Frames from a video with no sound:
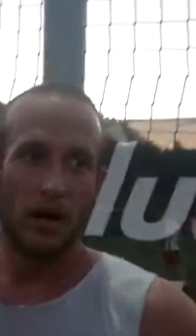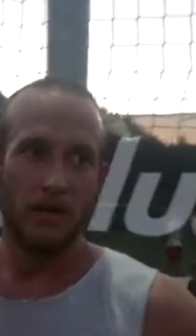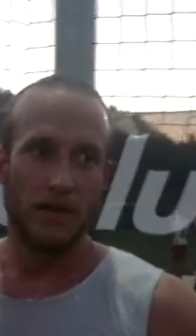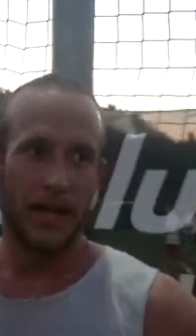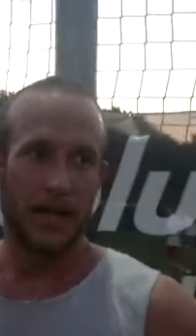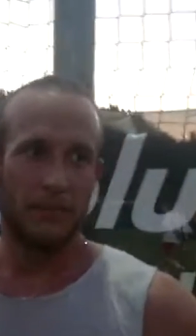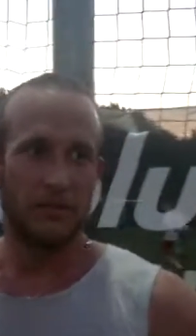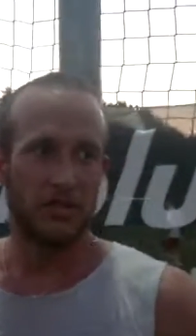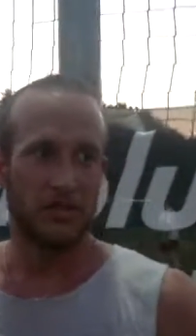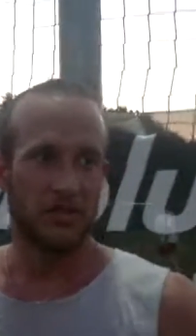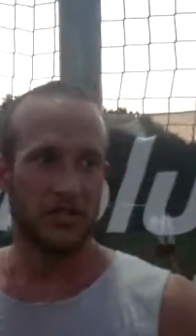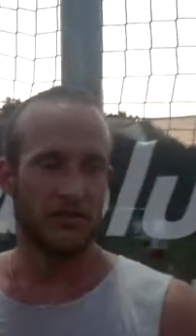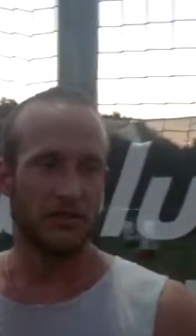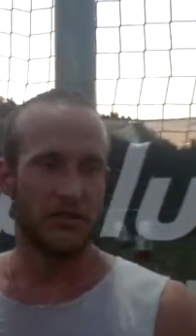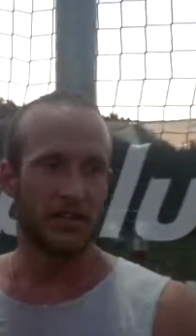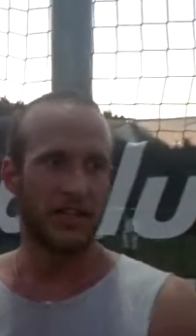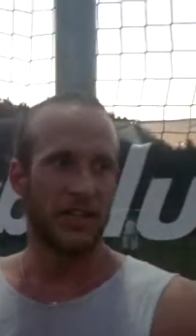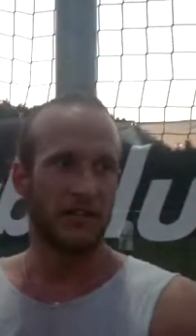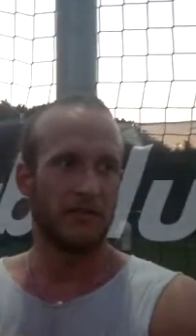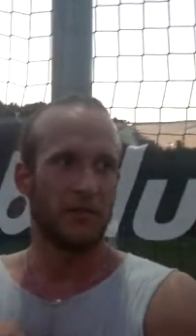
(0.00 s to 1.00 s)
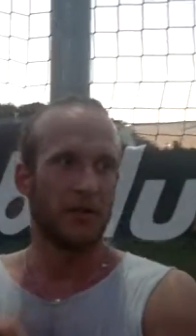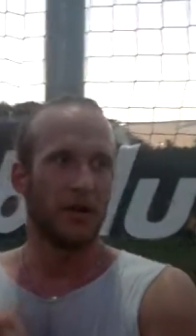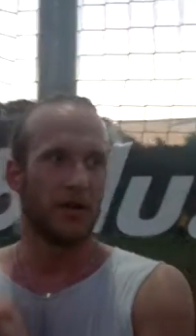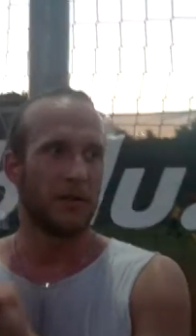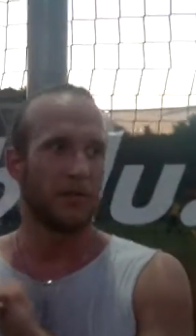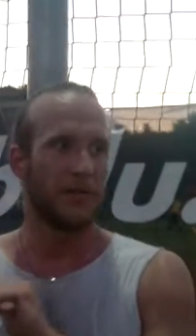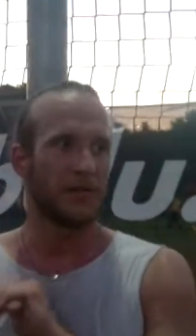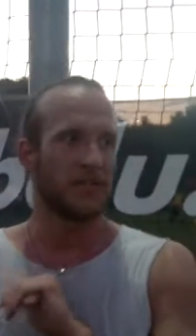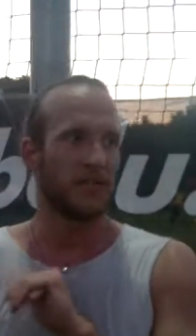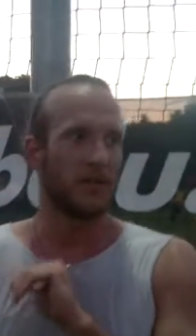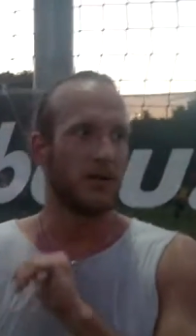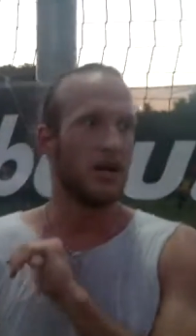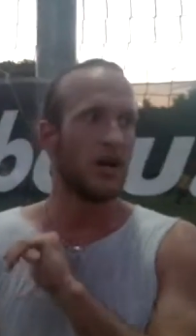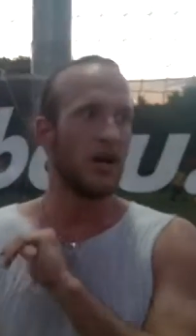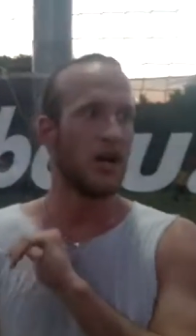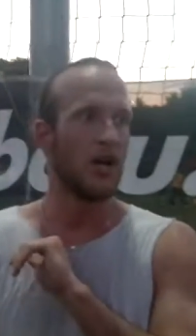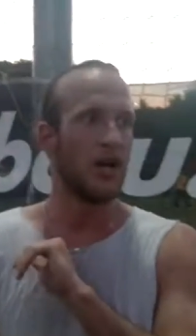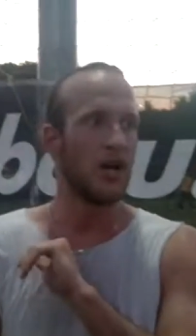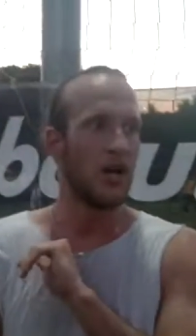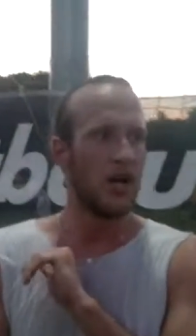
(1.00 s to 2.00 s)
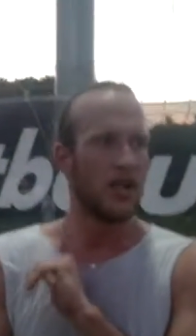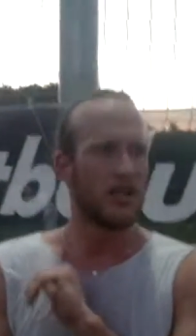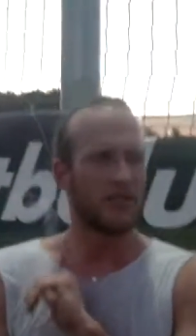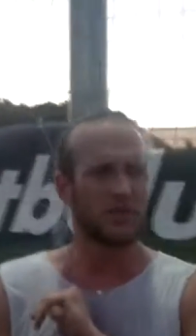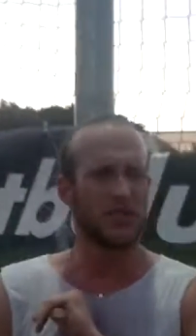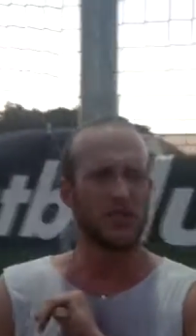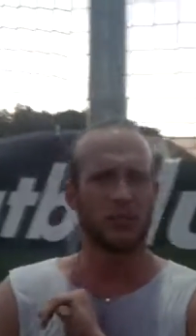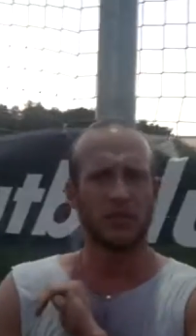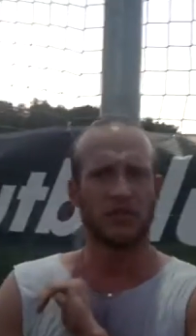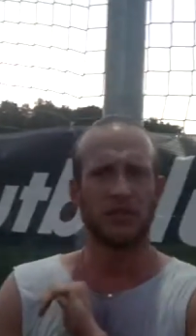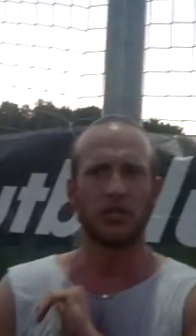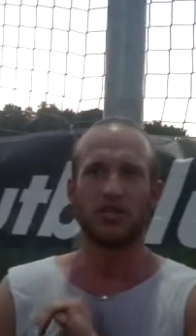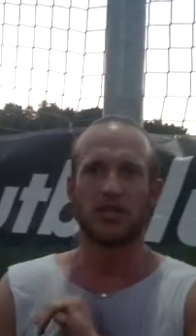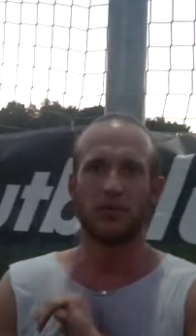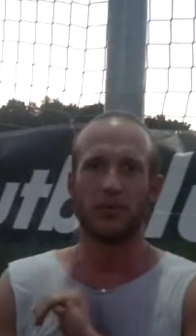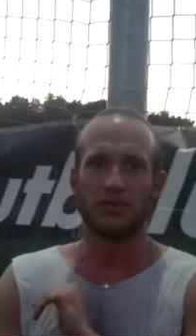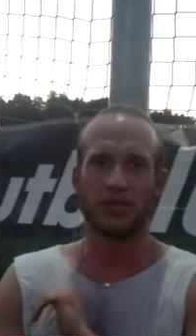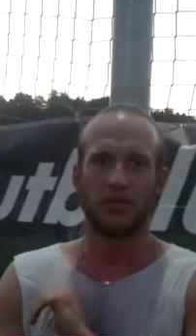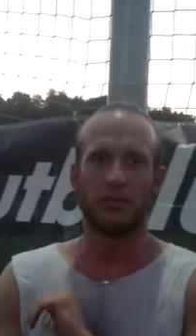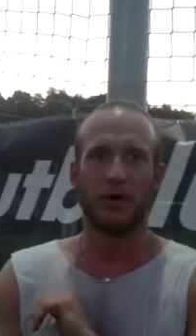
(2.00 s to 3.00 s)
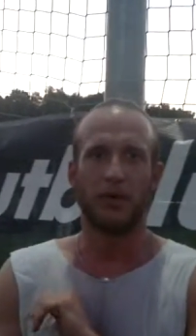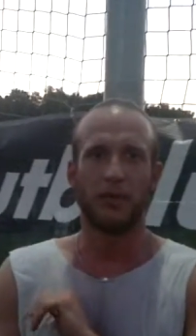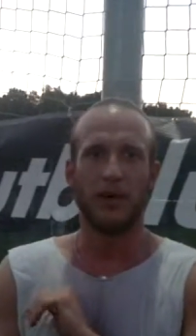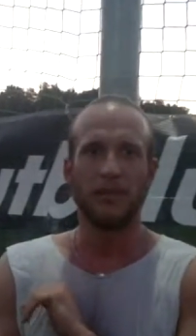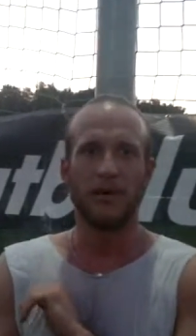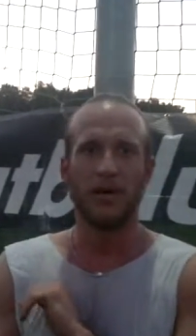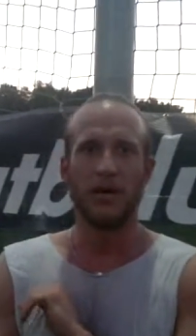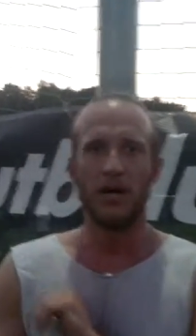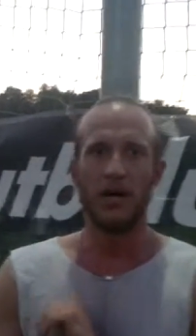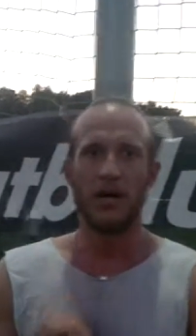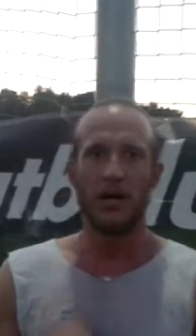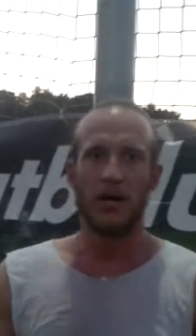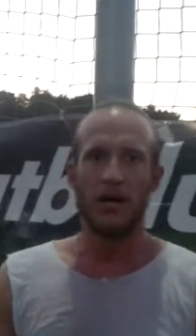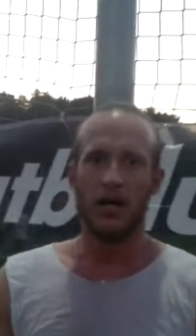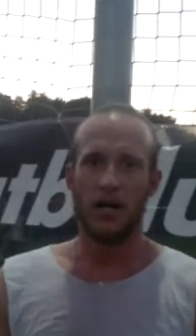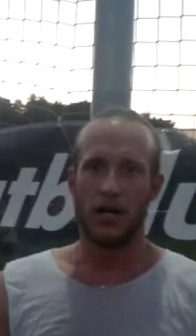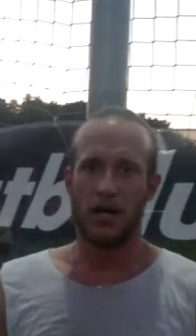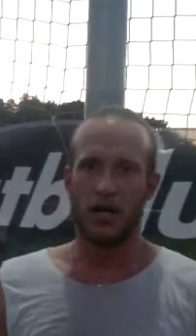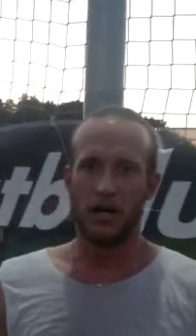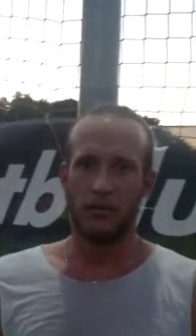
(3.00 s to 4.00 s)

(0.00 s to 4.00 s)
Wydaje mi się, że solidna gra w obronie, bardzo... W pierwszej połowie troszkę był z tym problem, mhm.